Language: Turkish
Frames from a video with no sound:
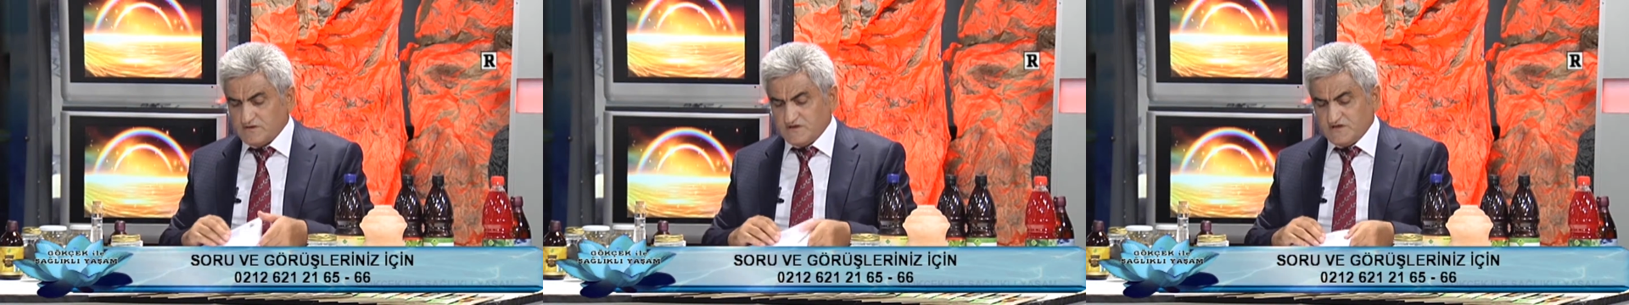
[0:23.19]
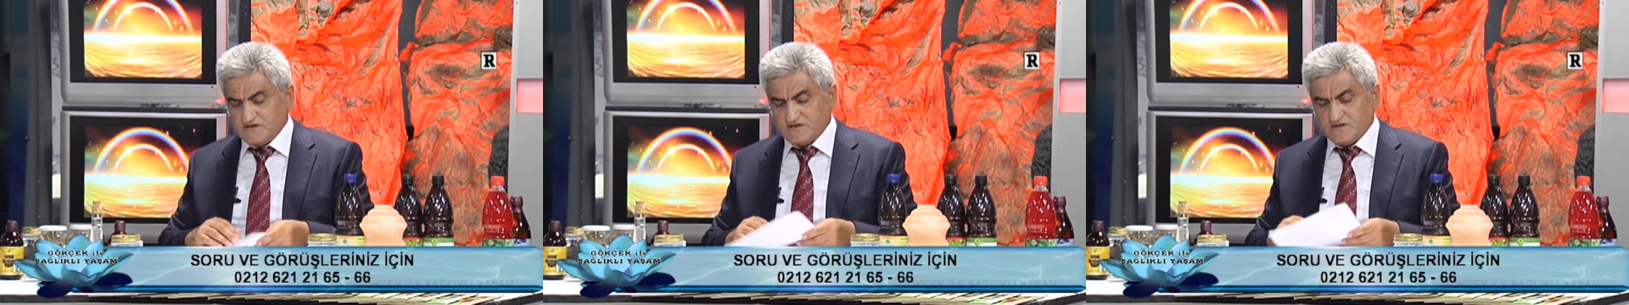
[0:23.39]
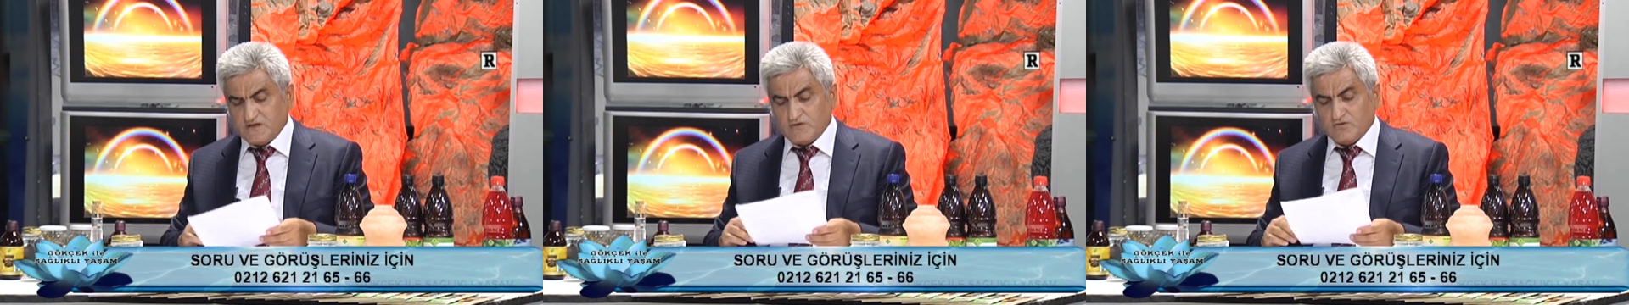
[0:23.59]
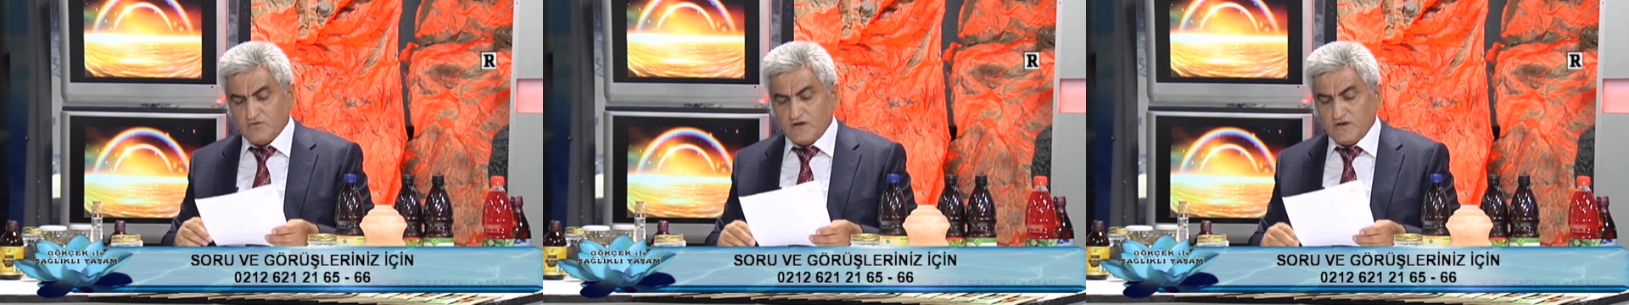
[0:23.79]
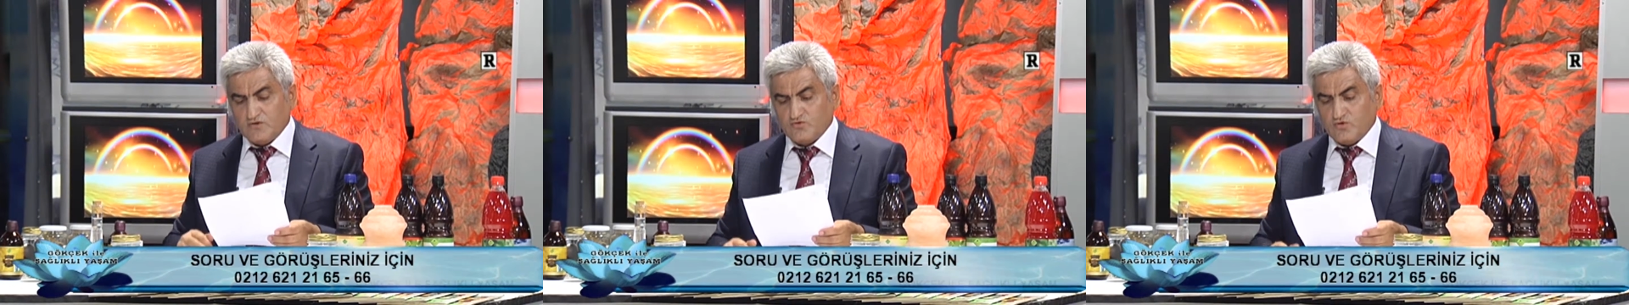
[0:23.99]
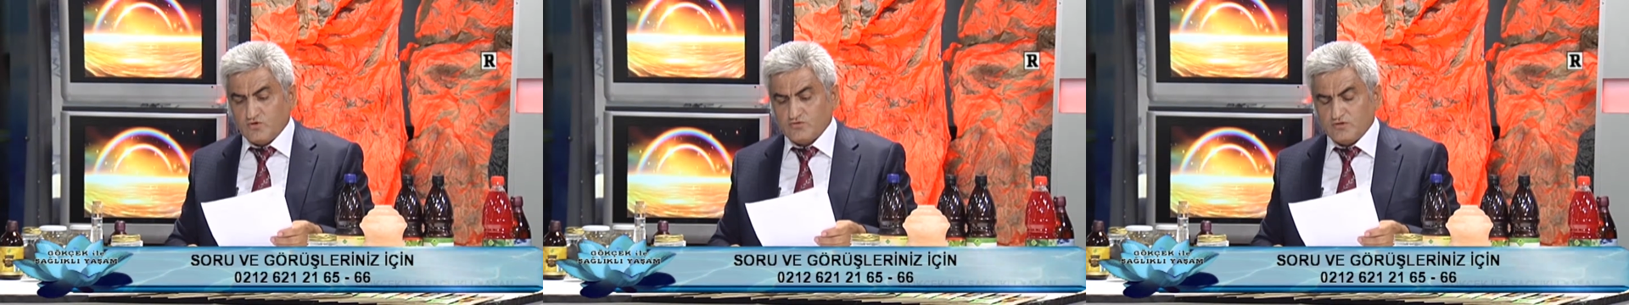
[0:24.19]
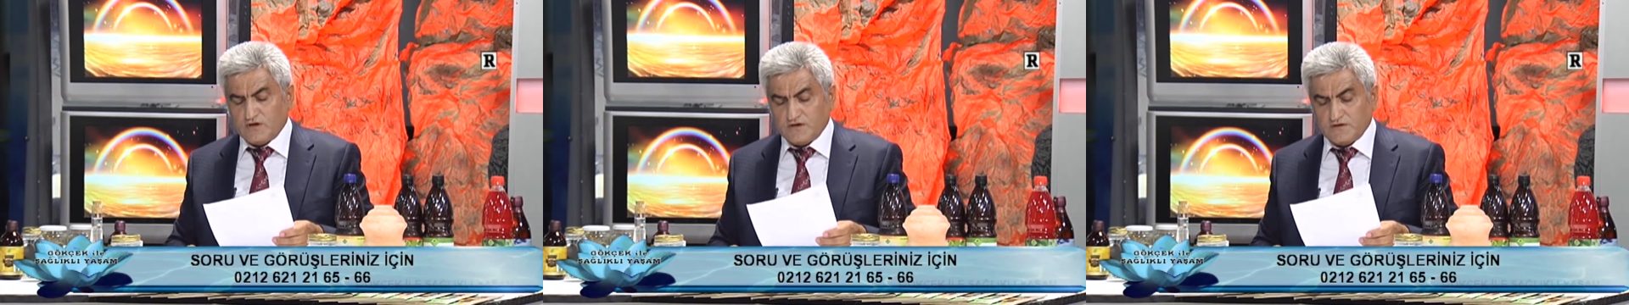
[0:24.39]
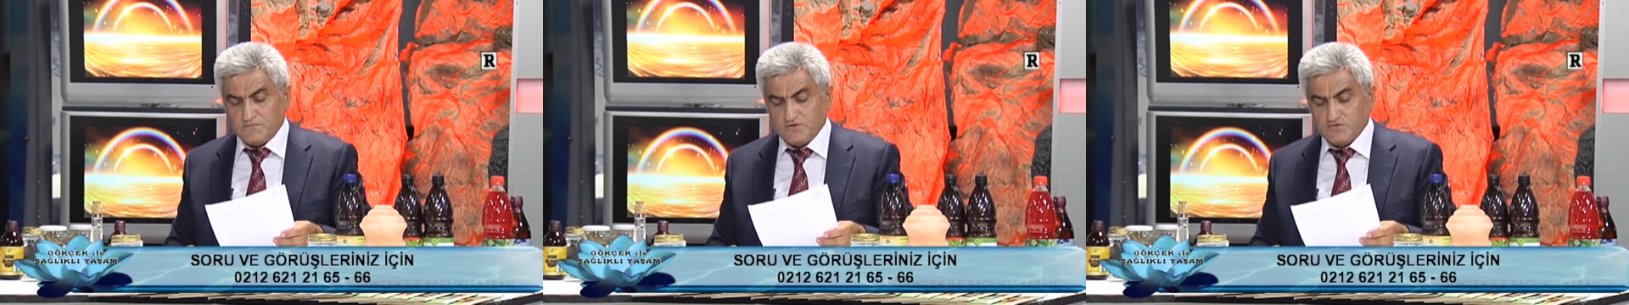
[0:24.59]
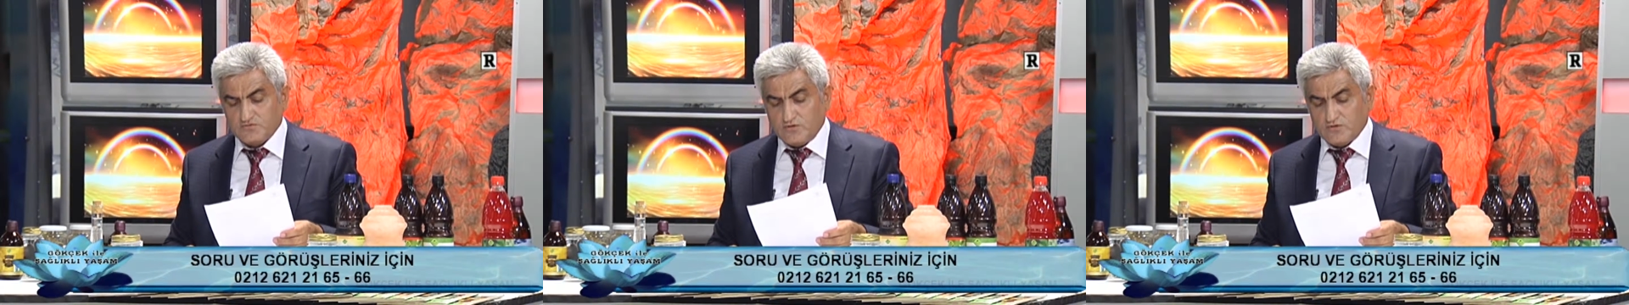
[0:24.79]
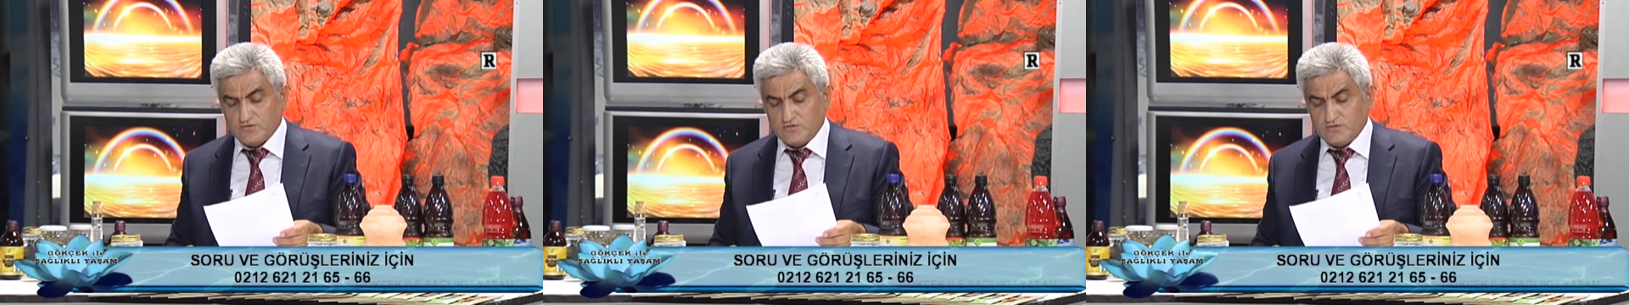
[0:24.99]
kistinden dolayı doktora gitmiş.
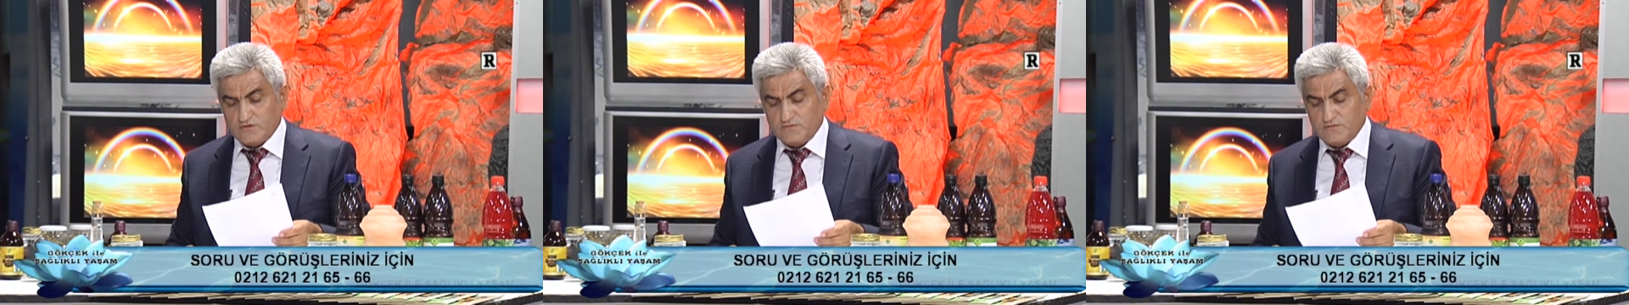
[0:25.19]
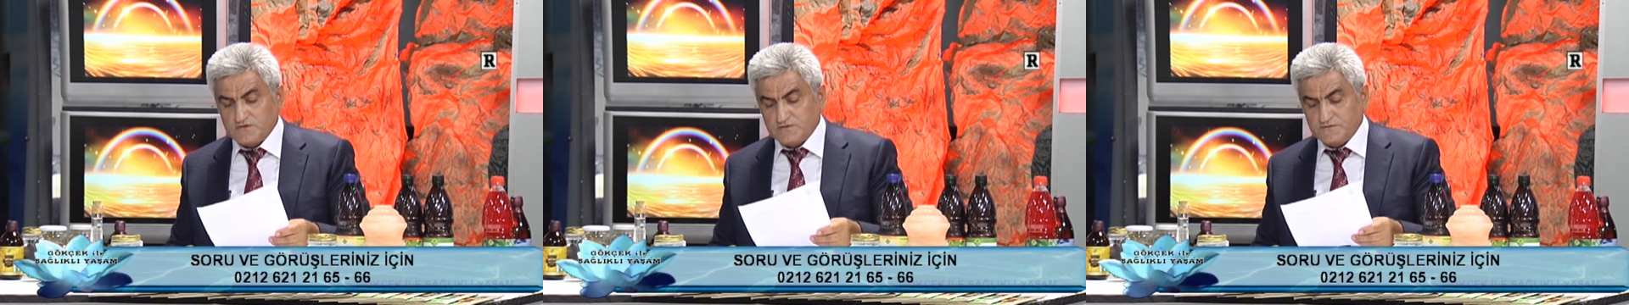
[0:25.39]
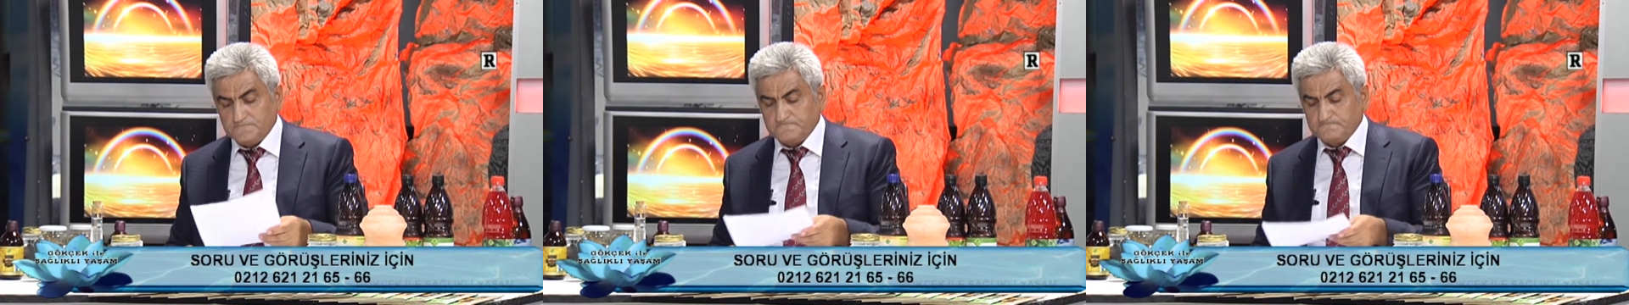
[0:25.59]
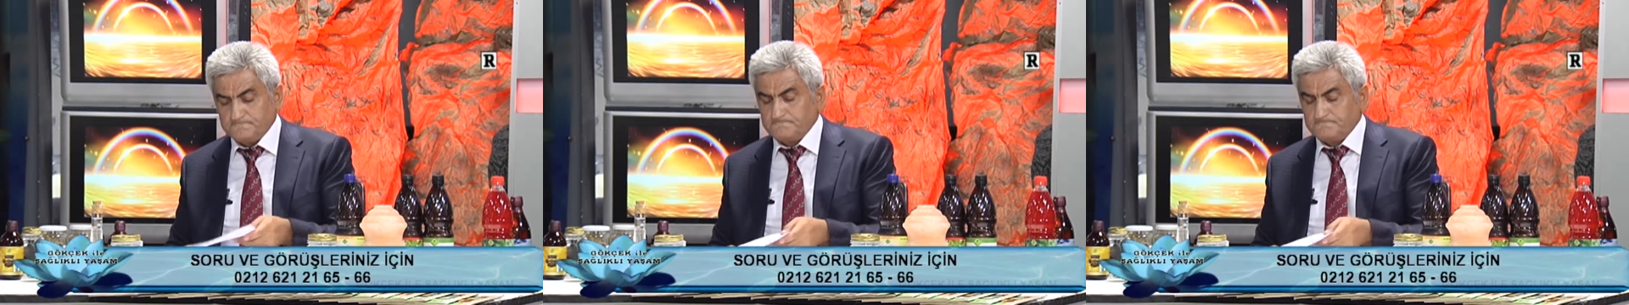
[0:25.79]
Doktor demiş ki